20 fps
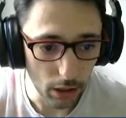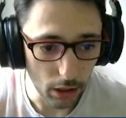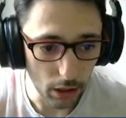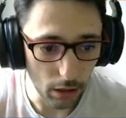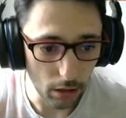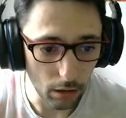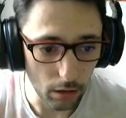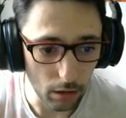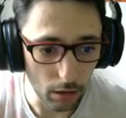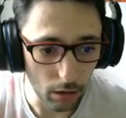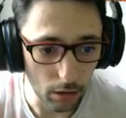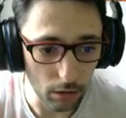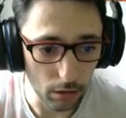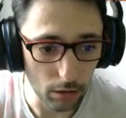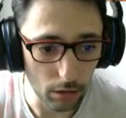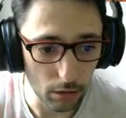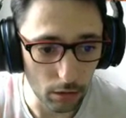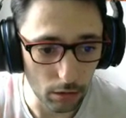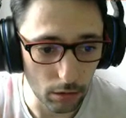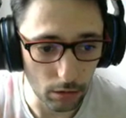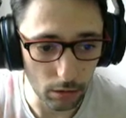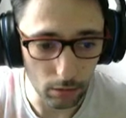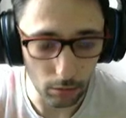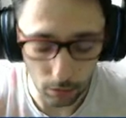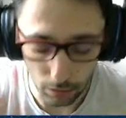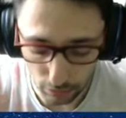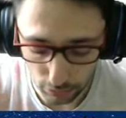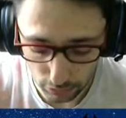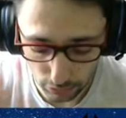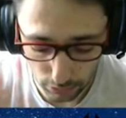euh,
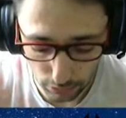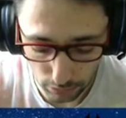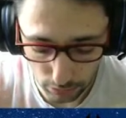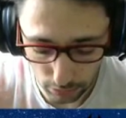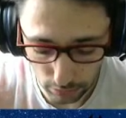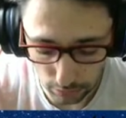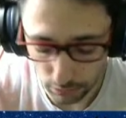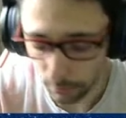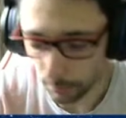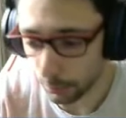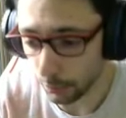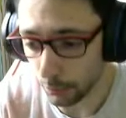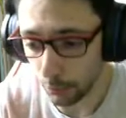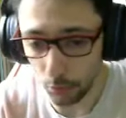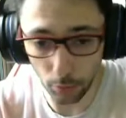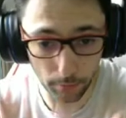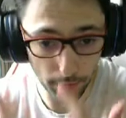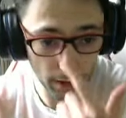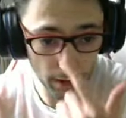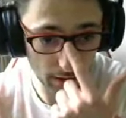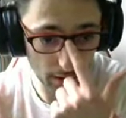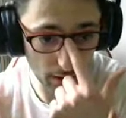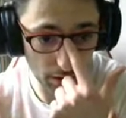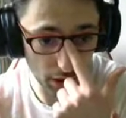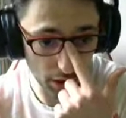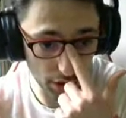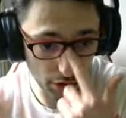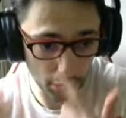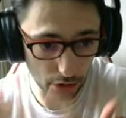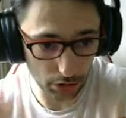voilà, si ça peut emmerder le
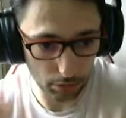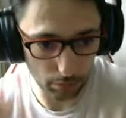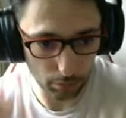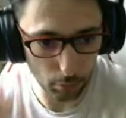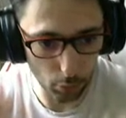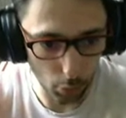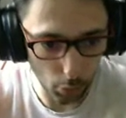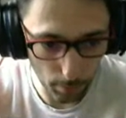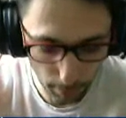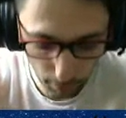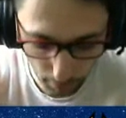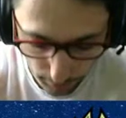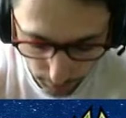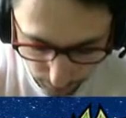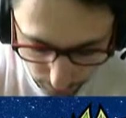gardien, pourquoi pas.